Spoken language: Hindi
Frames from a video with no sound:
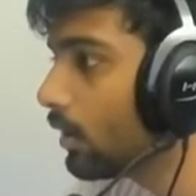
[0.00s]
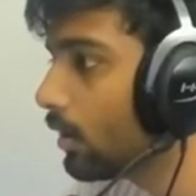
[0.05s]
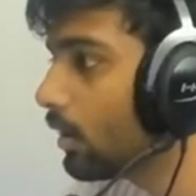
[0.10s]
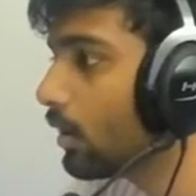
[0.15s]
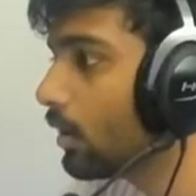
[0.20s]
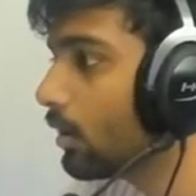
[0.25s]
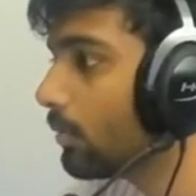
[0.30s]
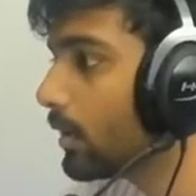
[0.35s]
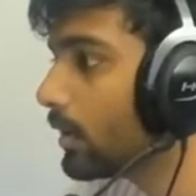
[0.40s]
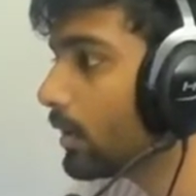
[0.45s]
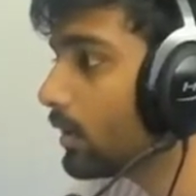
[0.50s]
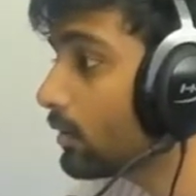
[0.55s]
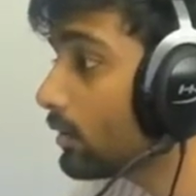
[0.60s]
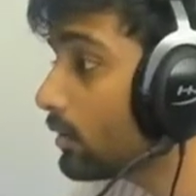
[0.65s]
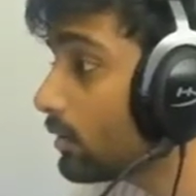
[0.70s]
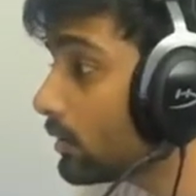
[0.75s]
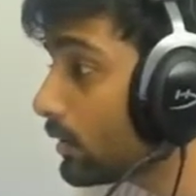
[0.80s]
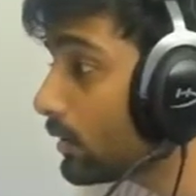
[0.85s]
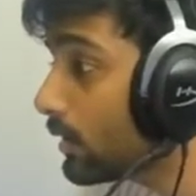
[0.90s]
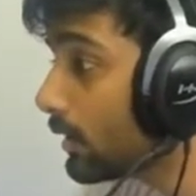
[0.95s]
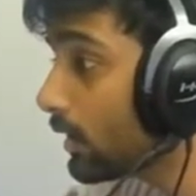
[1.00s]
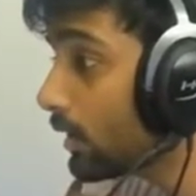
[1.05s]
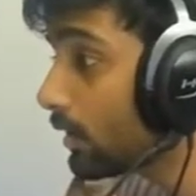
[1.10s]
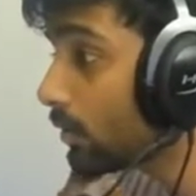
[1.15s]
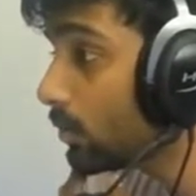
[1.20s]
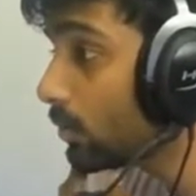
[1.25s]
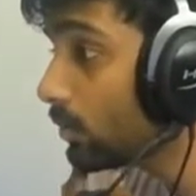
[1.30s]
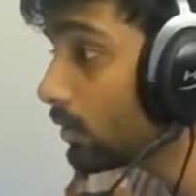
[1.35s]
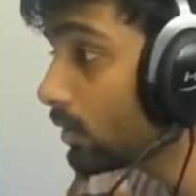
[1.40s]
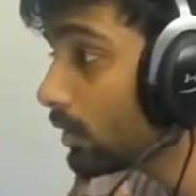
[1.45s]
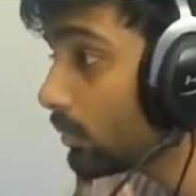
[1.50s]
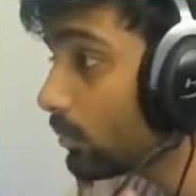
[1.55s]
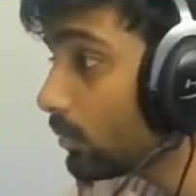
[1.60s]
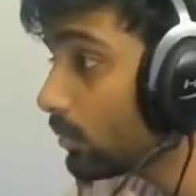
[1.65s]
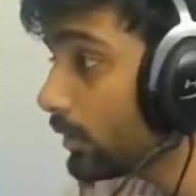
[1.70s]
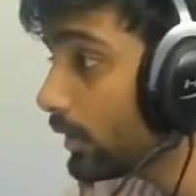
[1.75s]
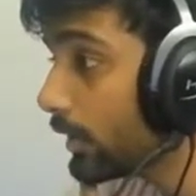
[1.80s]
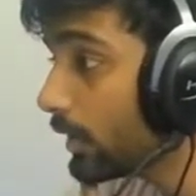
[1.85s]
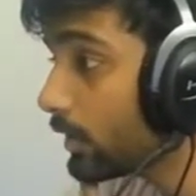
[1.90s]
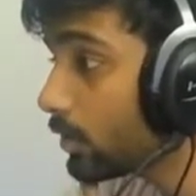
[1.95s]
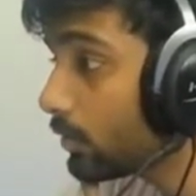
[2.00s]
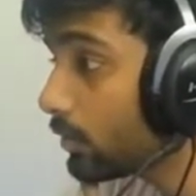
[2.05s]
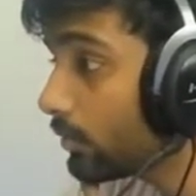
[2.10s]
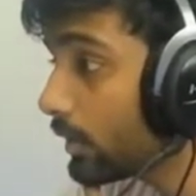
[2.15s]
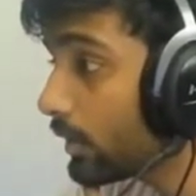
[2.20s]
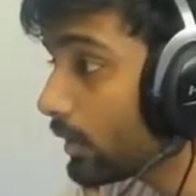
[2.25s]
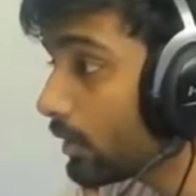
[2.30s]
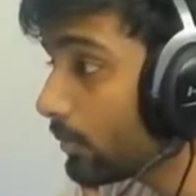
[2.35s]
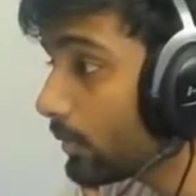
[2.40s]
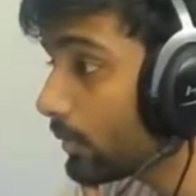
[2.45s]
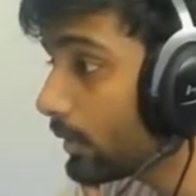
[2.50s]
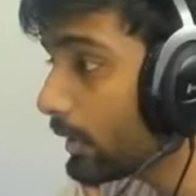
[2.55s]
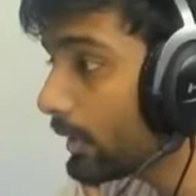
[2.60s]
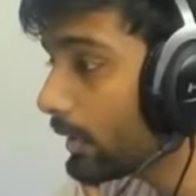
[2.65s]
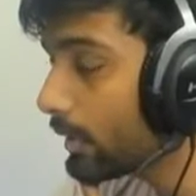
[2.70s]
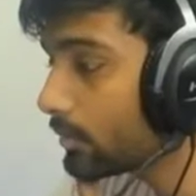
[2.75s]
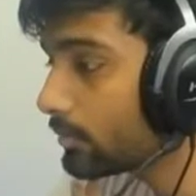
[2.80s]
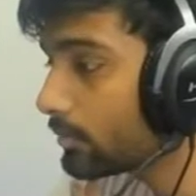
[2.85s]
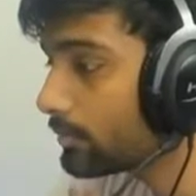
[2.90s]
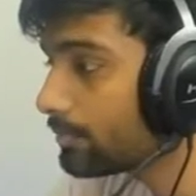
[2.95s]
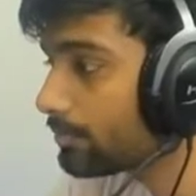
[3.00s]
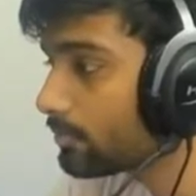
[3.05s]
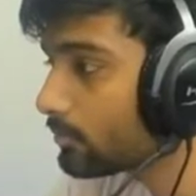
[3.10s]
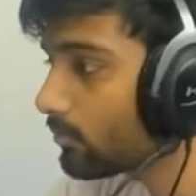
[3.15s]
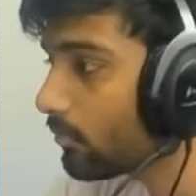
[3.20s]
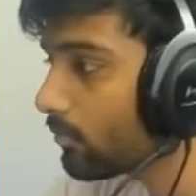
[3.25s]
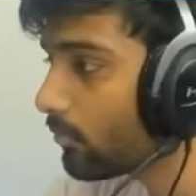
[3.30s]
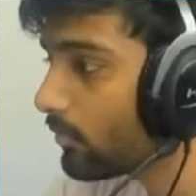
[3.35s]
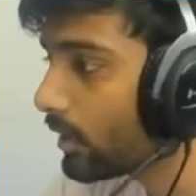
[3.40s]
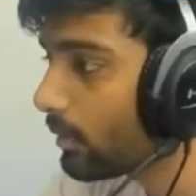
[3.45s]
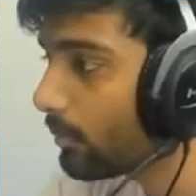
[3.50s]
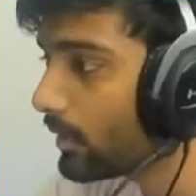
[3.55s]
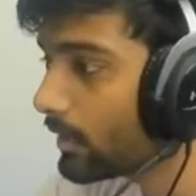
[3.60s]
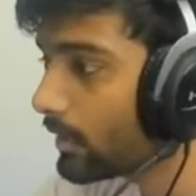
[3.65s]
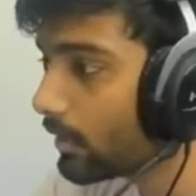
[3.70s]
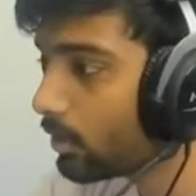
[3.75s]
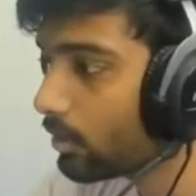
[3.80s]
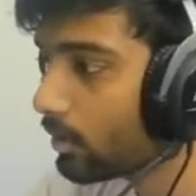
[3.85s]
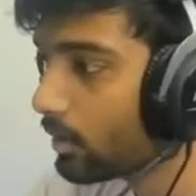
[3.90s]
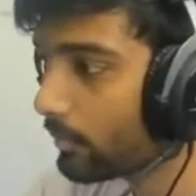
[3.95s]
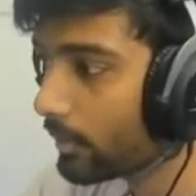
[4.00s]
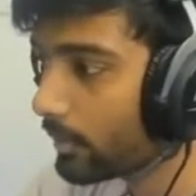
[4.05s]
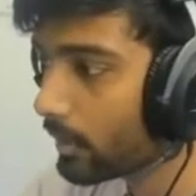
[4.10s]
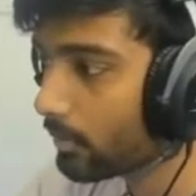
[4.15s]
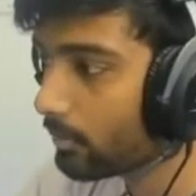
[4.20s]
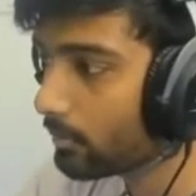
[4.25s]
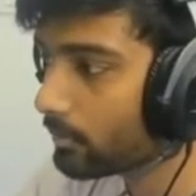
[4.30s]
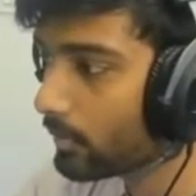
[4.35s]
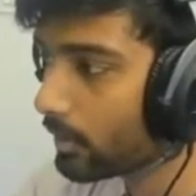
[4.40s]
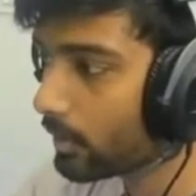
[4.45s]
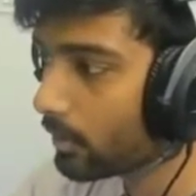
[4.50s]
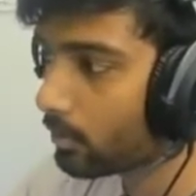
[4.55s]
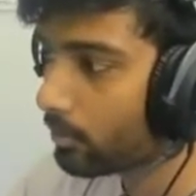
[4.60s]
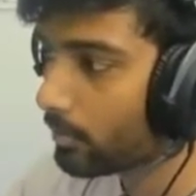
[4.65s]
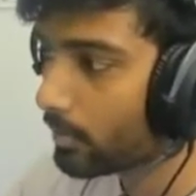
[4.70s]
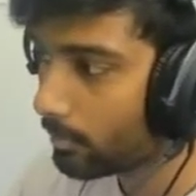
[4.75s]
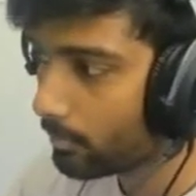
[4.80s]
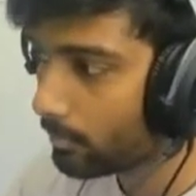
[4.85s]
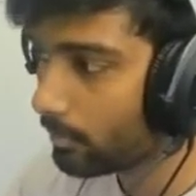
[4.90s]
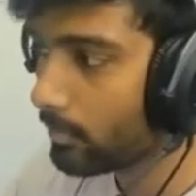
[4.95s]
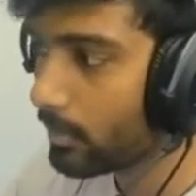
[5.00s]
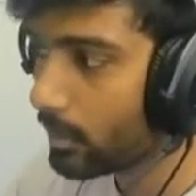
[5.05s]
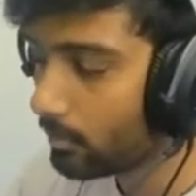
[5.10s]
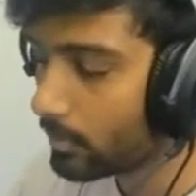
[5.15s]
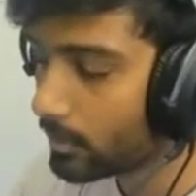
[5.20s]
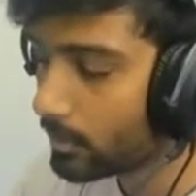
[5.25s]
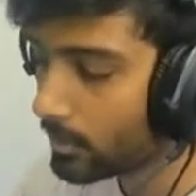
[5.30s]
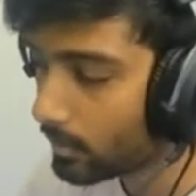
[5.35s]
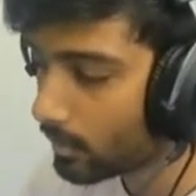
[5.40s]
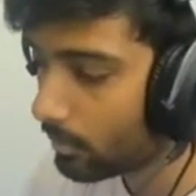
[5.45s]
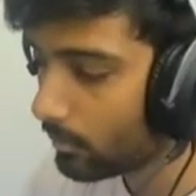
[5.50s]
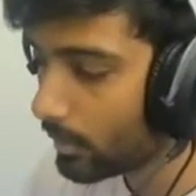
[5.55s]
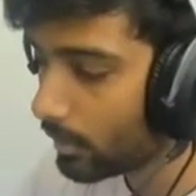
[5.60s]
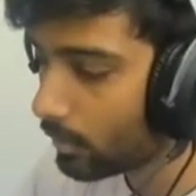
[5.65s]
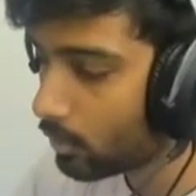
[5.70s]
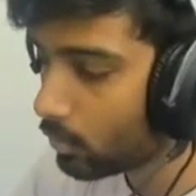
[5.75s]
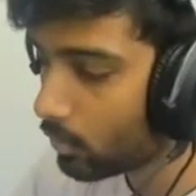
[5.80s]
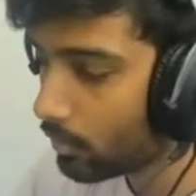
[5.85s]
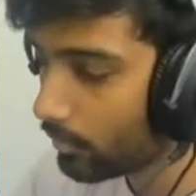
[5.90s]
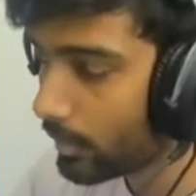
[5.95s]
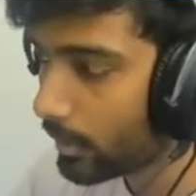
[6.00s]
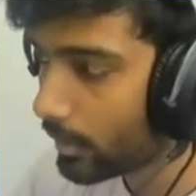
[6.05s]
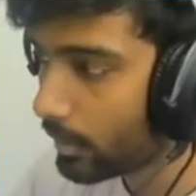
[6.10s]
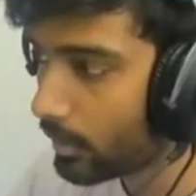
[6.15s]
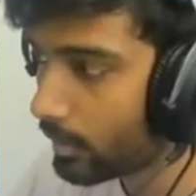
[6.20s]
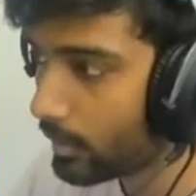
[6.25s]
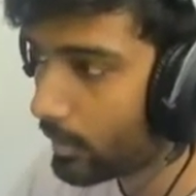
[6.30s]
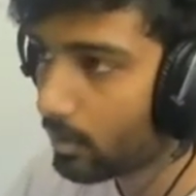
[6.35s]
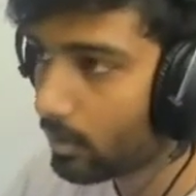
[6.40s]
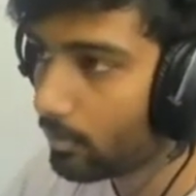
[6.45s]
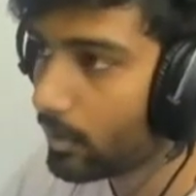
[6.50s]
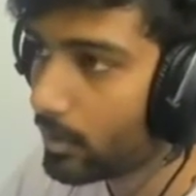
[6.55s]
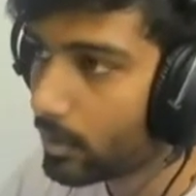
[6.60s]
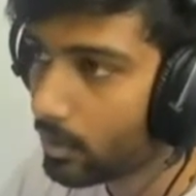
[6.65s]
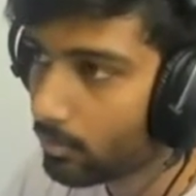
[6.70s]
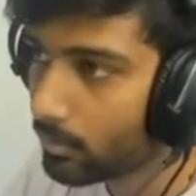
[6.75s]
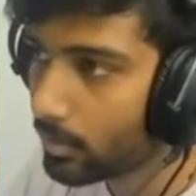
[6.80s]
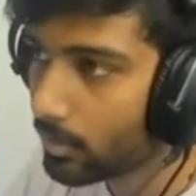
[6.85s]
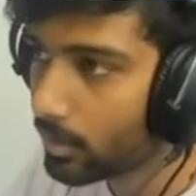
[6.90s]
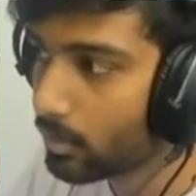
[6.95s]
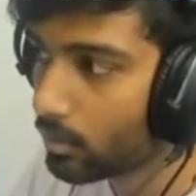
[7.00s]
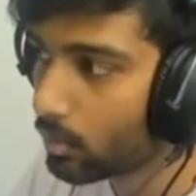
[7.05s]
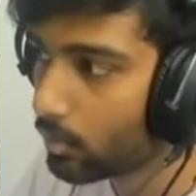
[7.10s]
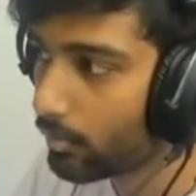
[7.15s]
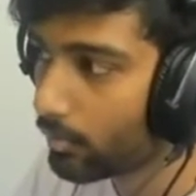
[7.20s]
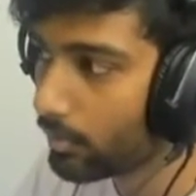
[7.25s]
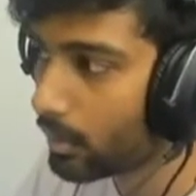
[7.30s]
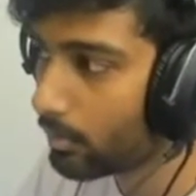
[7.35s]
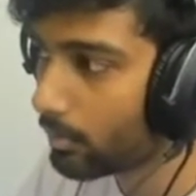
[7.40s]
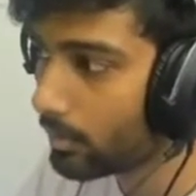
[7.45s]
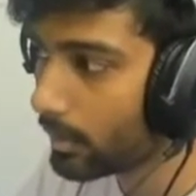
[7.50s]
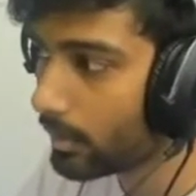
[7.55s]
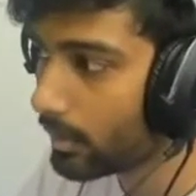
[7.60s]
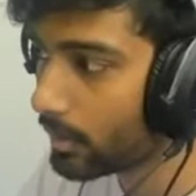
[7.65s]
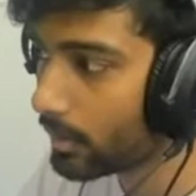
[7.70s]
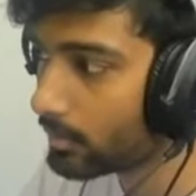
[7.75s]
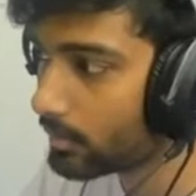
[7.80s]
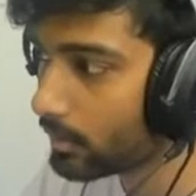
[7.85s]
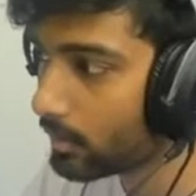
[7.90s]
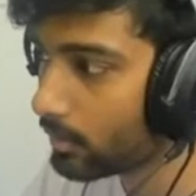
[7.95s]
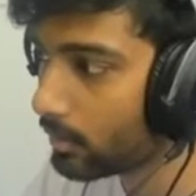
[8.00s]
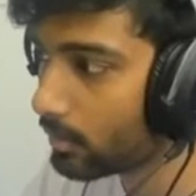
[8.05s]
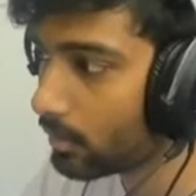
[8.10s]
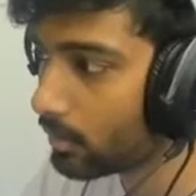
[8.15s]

पंग तेरा खून कब खुलेगा टॉप फ्रैगर बनेगा भाई देखो हमारा देखो मैं मेन बताता मेरा टॉप फ्रैगर या हमारी टीम में टॉप फ्रैगर बनने का सीन